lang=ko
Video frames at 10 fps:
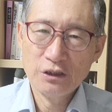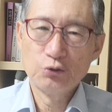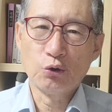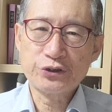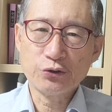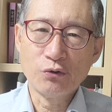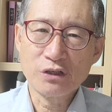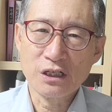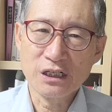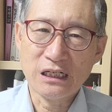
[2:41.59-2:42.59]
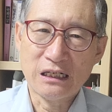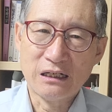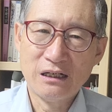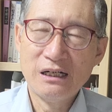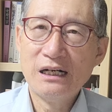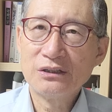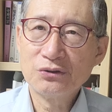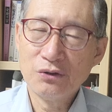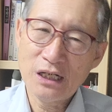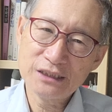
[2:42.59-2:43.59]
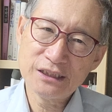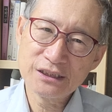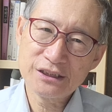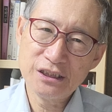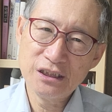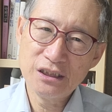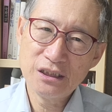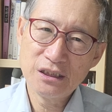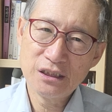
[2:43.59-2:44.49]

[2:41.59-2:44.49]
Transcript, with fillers: 녹지 공간과 또 화장실